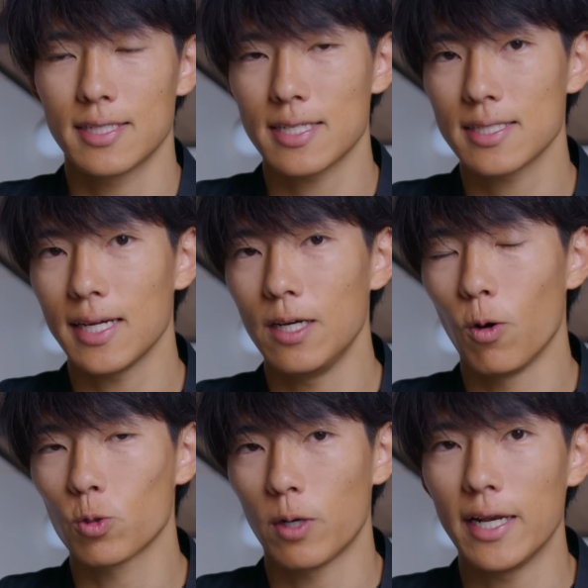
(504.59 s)
さすがに
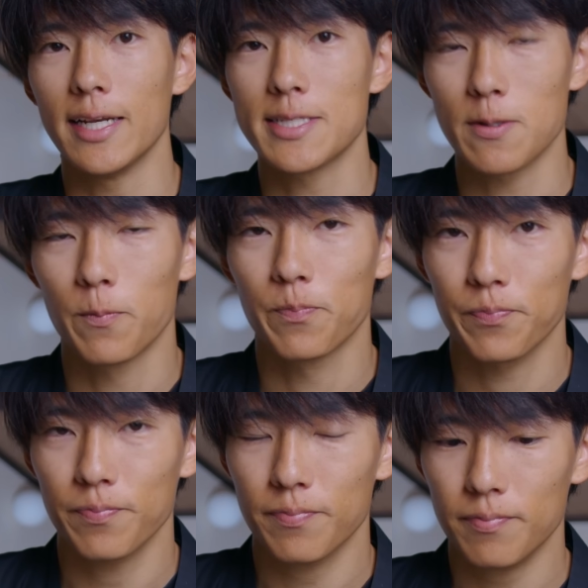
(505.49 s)
ロー撮れないんですよ。
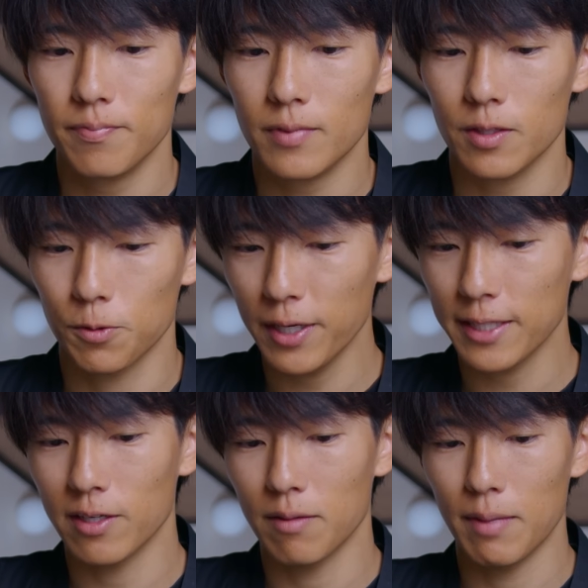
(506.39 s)
取れな
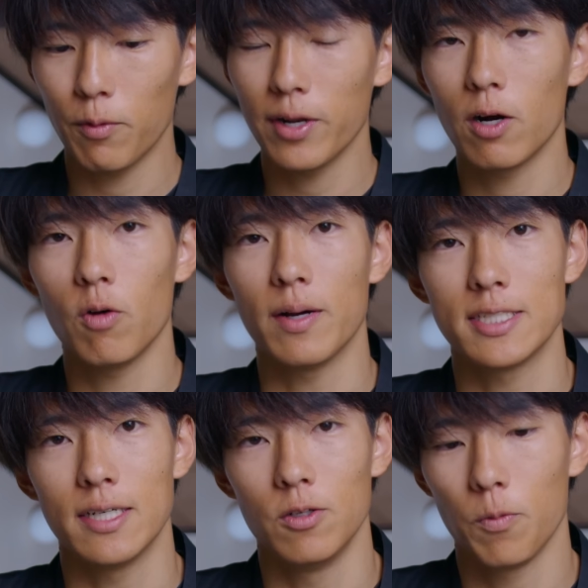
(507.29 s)
いっていうのはメモリがオーバーし
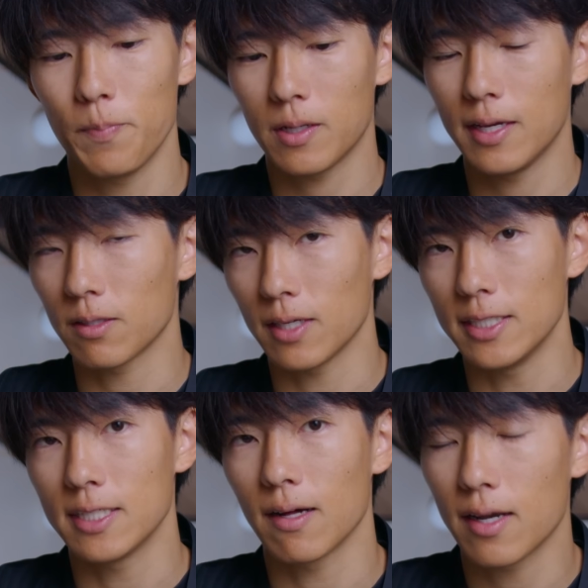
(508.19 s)
ちゃう。600ギガとかいっ
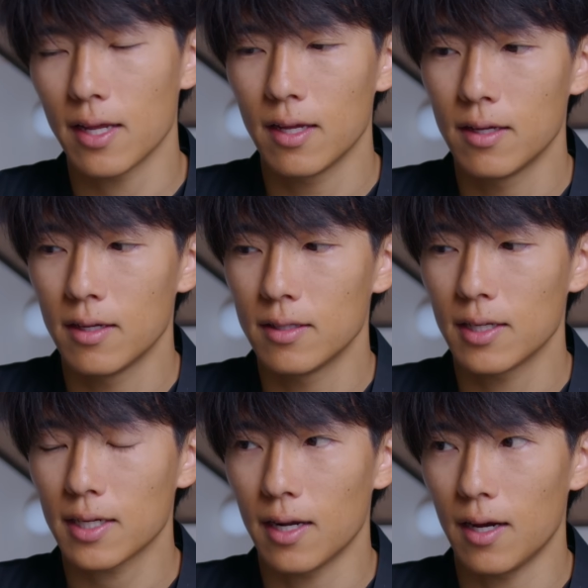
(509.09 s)
ちゃうからね。
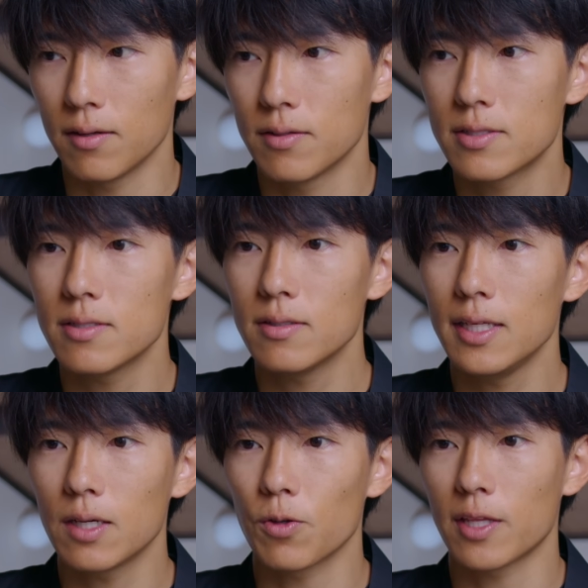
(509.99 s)
だから、普通
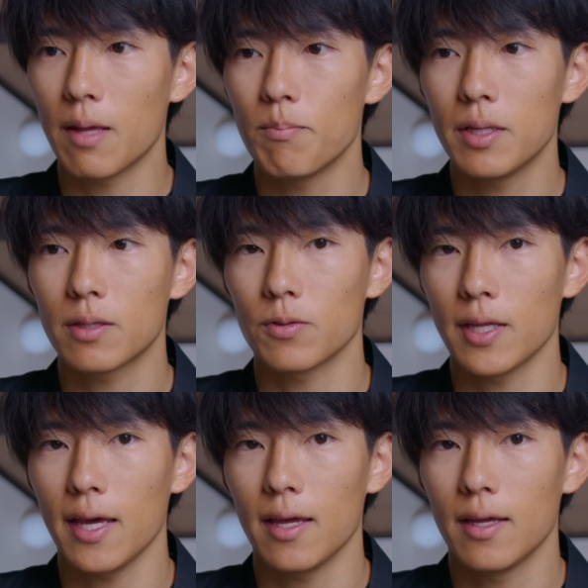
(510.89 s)
にこの10ビット
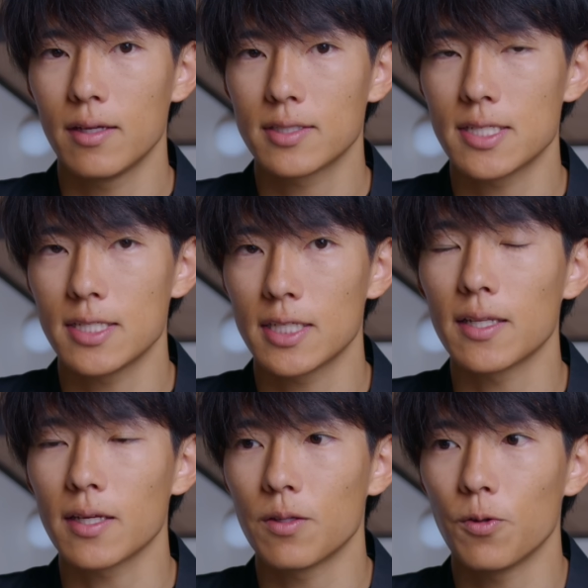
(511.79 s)
で撮影してた
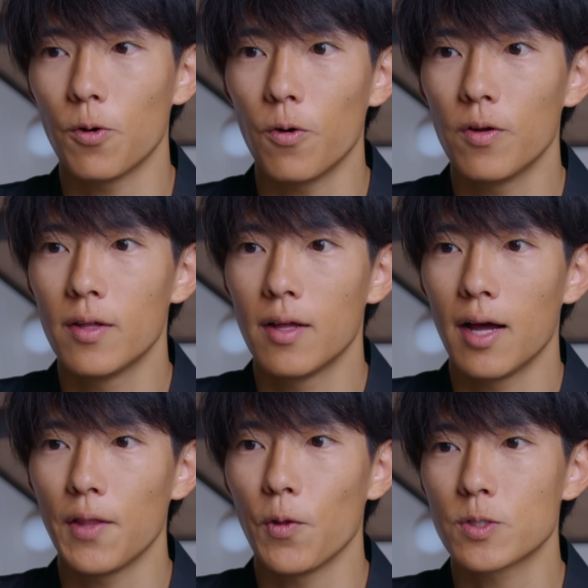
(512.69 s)
んだけど、
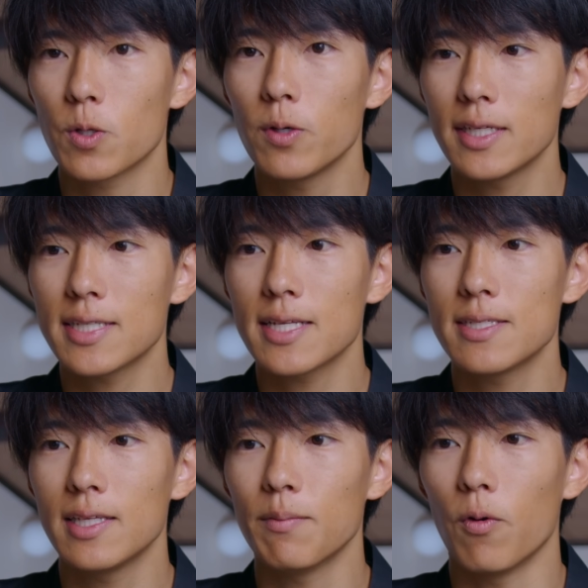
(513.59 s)
あの、そういった撮
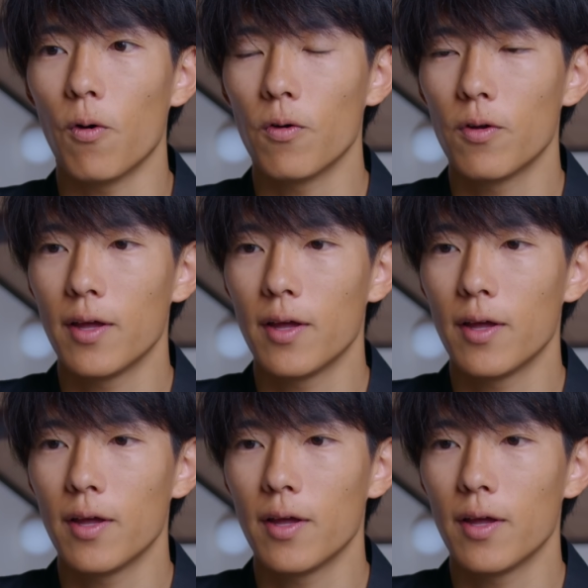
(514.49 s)
影でも、